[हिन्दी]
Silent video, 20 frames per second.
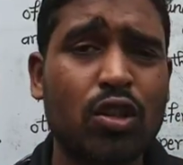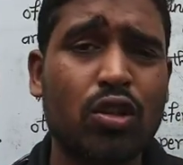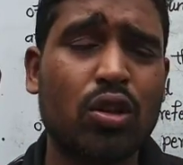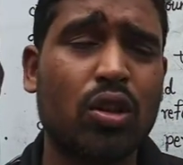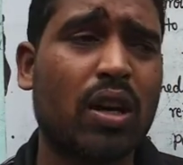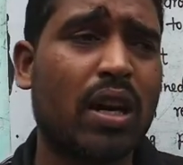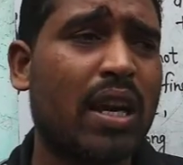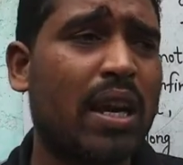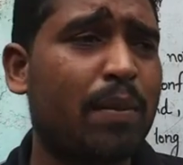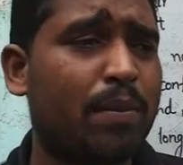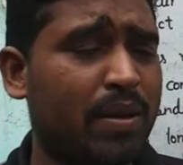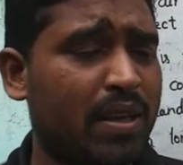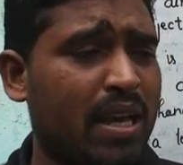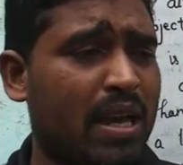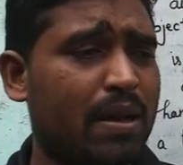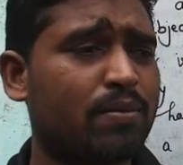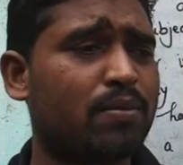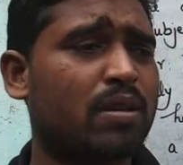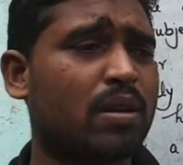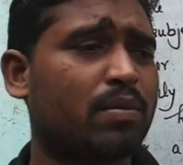जो है अभी
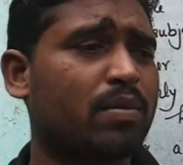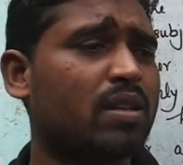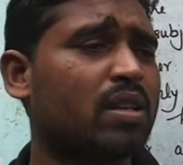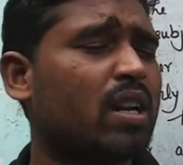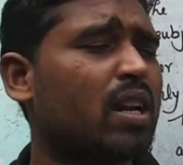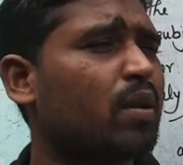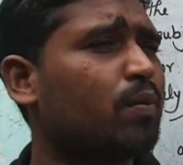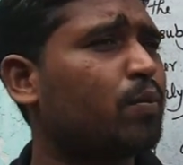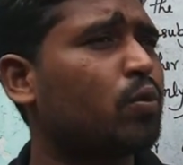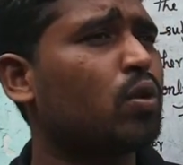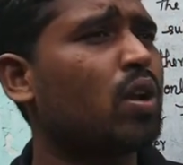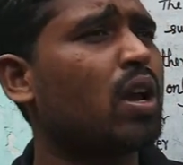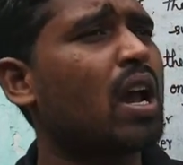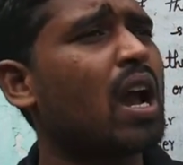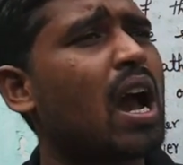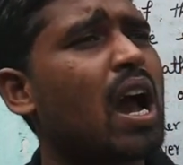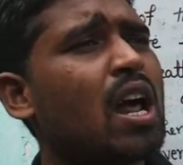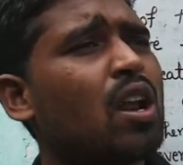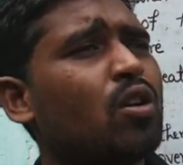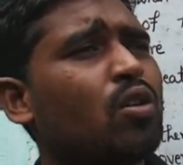आप समझ रहे पूरे
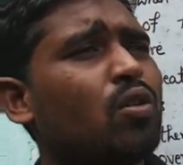ऑल